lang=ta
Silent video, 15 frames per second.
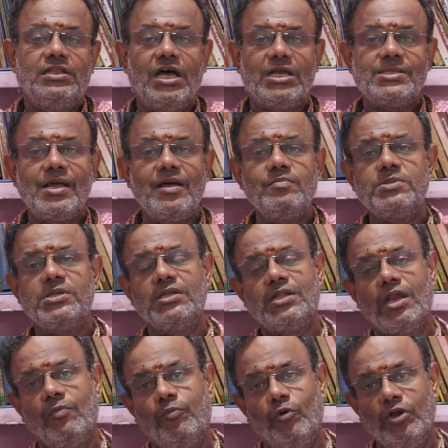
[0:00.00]

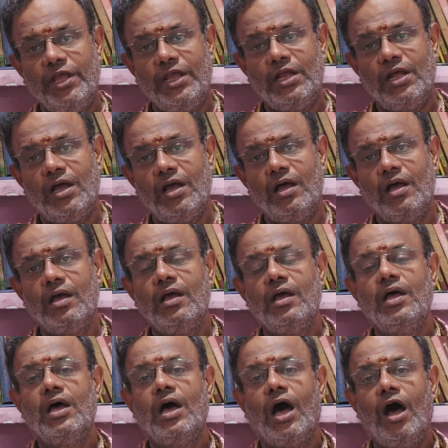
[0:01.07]
தசாம்சத்தில் போட்டிங்கன்னா
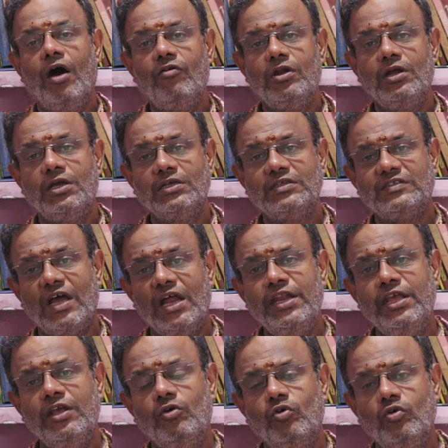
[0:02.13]
அவருக்கு சனி